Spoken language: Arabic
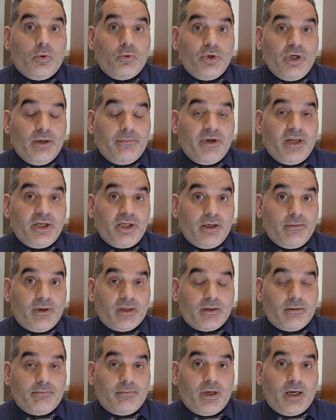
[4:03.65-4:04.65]
ويقبل
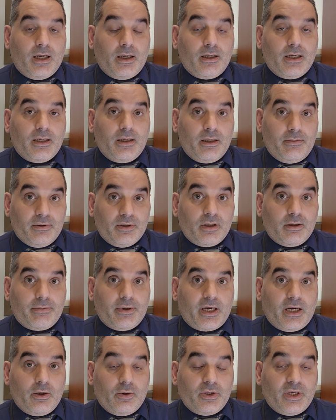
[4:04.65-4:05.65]
يجيب اطباء اللي
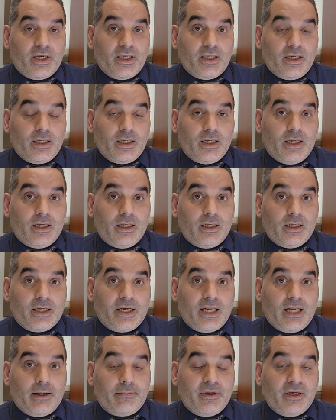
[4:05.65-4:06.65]
بينطبق عليهم هذا
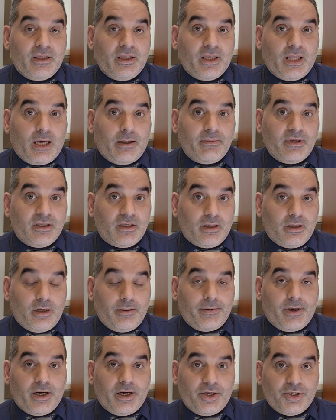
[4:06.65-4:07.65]
الكلام اللي هن عاملين
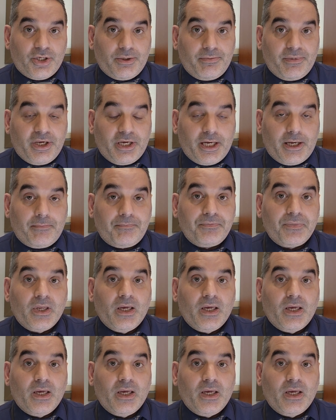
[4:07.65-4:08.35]
تدريب خارج امريكا.